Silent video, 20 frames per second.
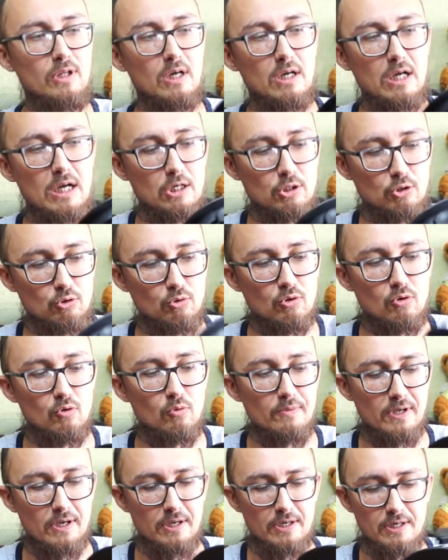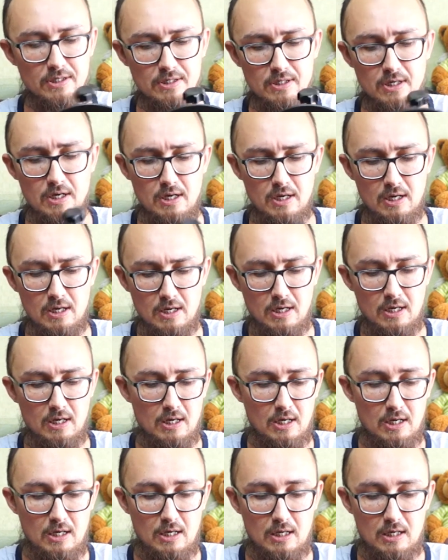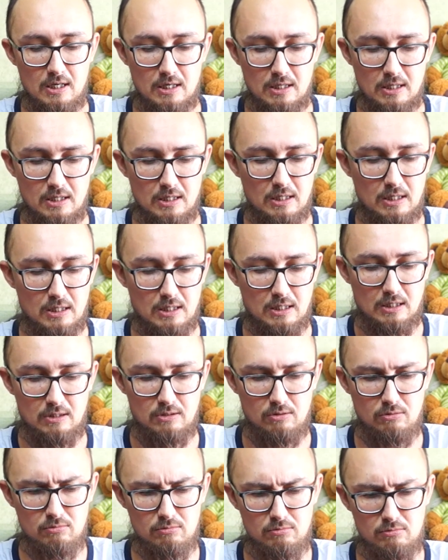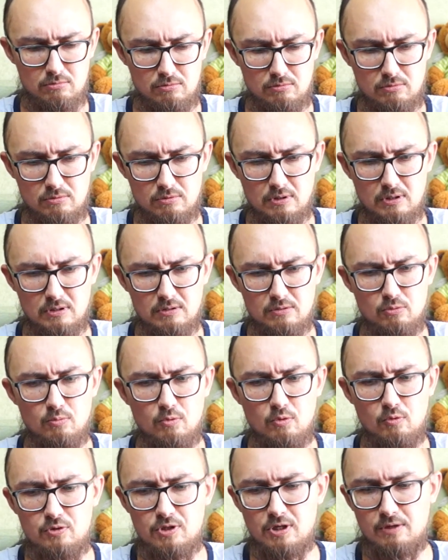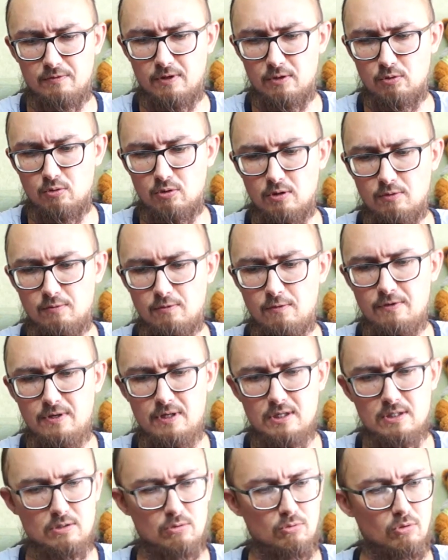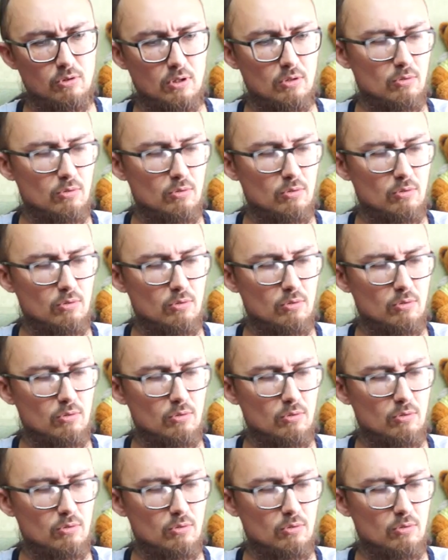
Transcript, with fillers: такая штука у меня есть. Э, ну, я думаю, у всех фотографов есть, кто-то